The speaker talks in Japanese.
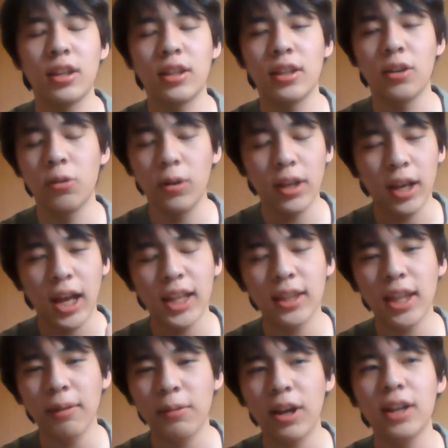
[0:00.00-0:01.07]
で俺
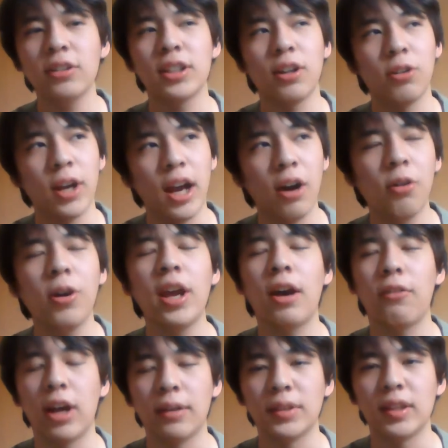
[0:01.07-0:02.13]
頭悪いな、俺アホや
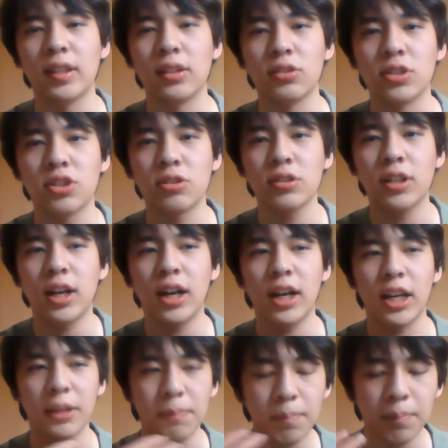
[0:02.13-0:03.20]
わっていう瞬間が
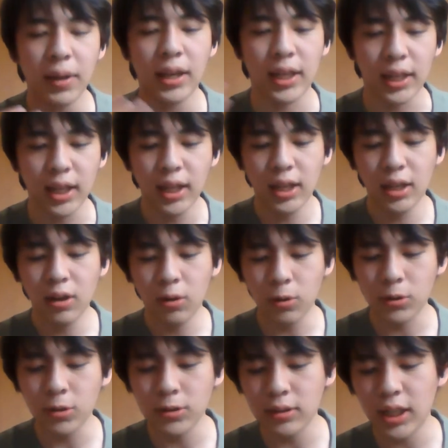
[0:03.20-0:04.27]
いっぱい
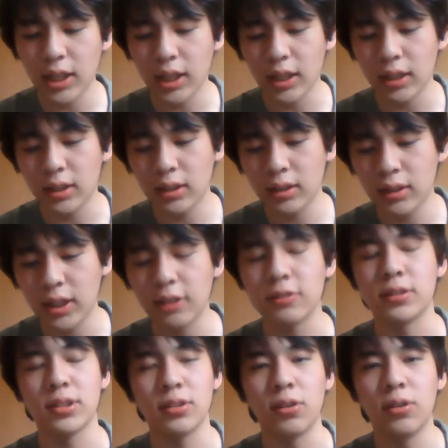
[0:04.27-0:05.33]
訪れてる
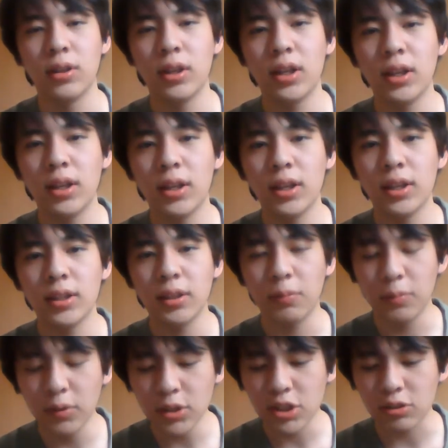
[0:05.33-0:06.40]
んですよ。で
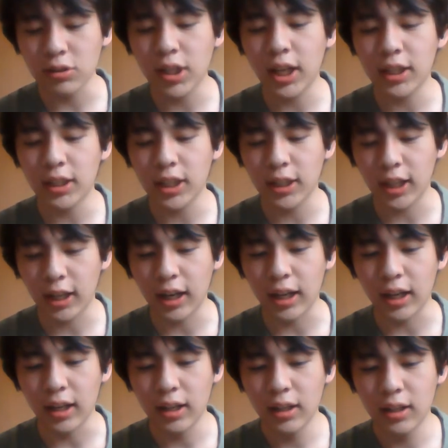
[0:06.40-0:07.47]
ももし受かってた
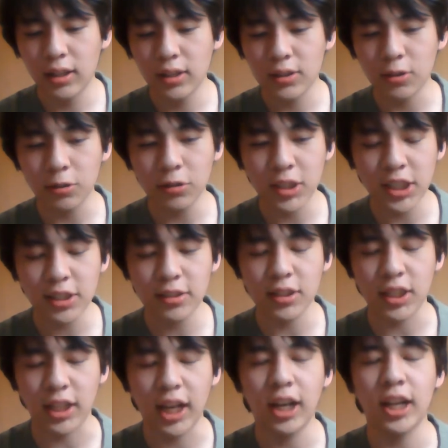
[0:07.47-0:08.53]
らその気づ
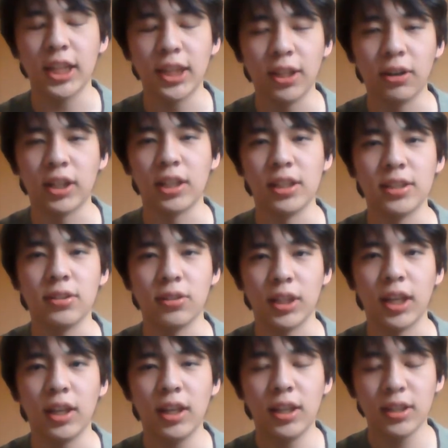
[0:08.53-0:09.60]
きなかったわけですよね。
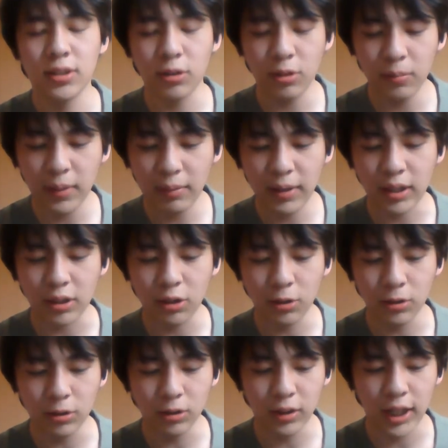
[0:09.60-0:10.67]
そのまま
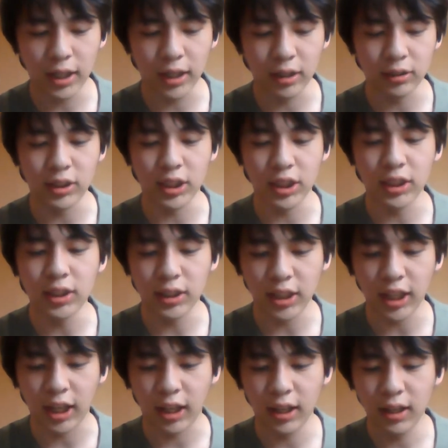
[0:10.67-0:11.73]
京都大学に行っ
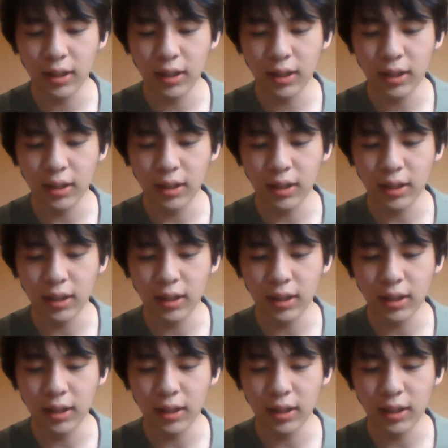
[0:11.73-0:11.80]
て